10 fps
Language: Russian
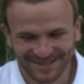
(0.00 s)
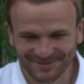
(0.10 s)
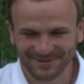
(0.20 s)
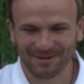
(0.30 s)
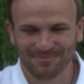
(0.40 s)

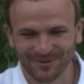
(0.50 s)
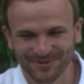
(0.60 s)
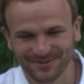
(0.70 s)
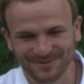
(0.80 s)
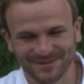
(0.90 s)
На
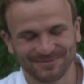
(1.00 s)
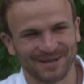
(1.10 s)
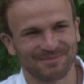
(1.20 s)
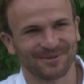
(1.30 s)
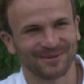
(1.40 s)
полурусском,
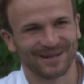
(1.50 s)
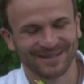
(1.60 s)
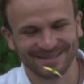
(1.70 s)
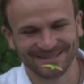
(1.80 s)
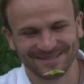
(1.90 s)
на
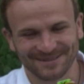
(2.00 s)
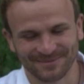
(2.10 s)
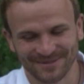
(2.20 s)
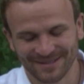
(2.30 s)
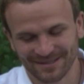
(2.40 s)

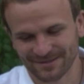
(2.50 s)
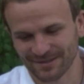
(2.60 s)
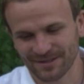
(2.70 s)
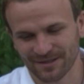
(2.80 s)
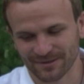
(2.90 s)
полуанглийском.
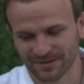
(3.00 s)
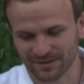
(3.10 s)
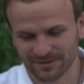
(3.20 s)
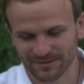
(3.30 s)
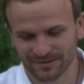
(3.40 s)
Да нет,
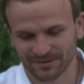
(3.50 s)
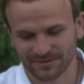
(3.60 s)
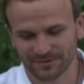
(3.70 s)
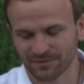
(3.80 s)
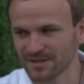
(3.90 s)
так
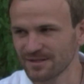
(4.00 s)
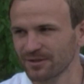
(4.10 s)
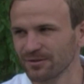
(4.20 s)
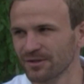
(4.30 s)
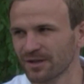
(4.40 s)
э, не
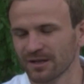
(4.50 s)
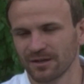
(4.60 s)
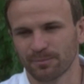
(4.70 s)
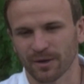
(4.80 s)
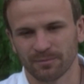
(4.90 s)
возникло
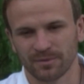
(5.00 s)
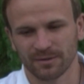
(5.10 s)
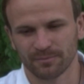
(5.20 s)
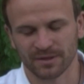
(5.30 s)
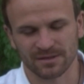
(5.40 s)
никаких
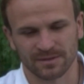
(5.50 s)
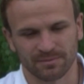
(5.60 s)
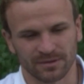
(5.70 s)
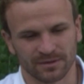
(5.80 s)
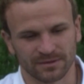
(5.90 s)
проблем, в
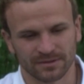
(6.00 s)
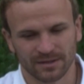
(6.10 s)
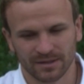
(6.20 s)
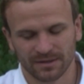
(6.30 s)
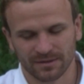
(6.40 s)
принципе
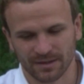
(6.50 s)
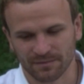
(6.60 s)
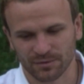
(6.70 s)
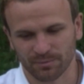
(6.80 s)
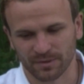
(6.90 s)

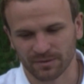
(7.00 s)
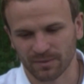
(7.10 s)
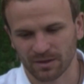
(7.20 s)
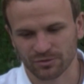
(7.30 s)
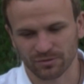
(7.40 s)
я все
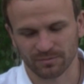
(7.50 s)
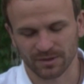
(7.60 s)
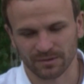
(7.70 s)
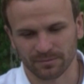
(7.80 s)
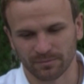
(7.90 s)
понимал, что
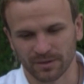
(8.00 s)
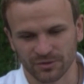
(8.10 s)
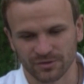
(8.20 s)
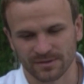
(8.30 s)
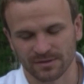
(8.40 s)
мне
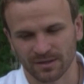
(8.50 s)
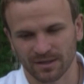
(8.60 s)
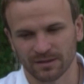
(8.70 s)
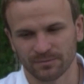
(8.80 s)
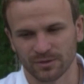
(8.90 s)
ближний
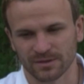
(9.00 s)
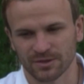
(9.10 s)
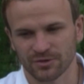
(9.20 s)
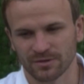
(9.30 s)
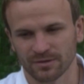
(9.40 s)
центральный мой
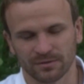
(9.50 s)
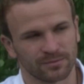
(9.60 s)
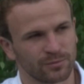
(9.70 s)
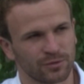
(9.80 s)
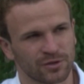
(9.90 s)
защитник
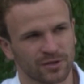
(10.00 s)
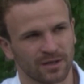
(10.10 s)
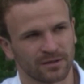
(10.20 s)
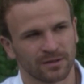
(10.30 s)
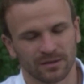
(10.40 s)

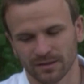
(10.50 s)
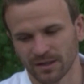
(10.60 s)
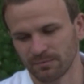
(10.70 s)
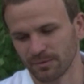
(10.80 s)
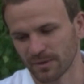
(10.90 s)
Муришан
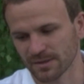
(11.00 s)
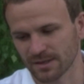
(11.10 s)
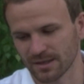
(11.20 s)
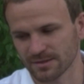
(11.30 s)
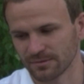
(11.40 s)
Габи
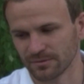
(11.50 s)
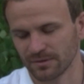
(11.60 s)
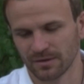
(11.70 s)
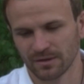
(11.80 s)
подсказывал.